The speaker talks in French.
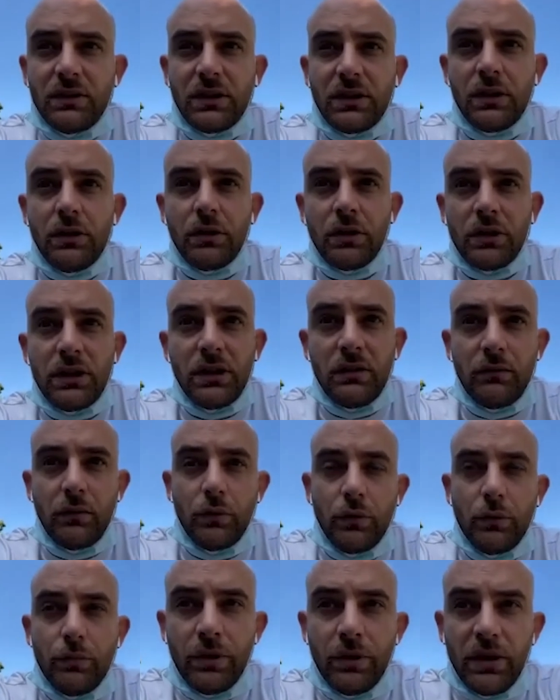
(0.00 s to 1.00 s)
entraîneurs qui
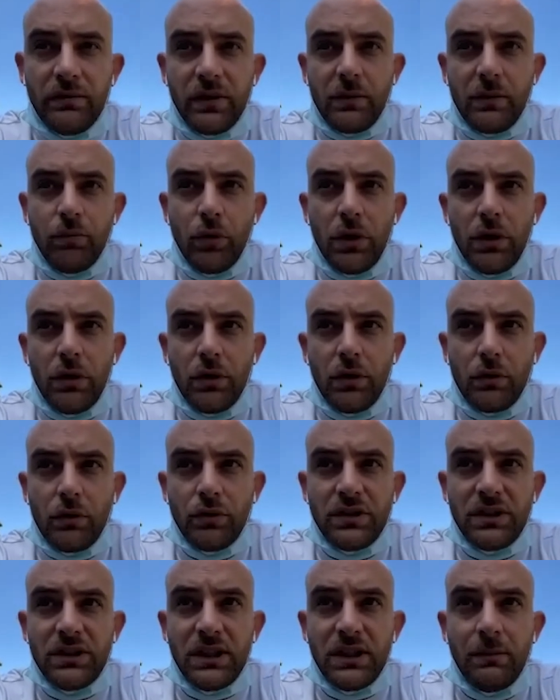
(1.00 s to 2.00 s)
évoluent pas avec moi euh,
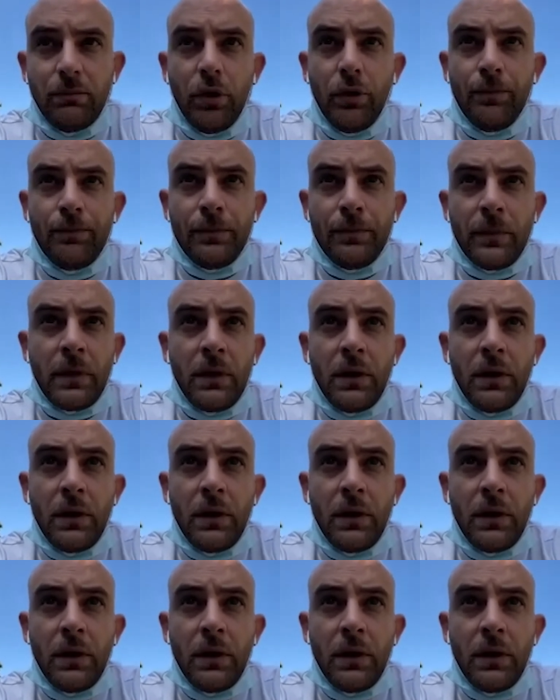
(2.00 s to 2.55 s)
quotidiennement,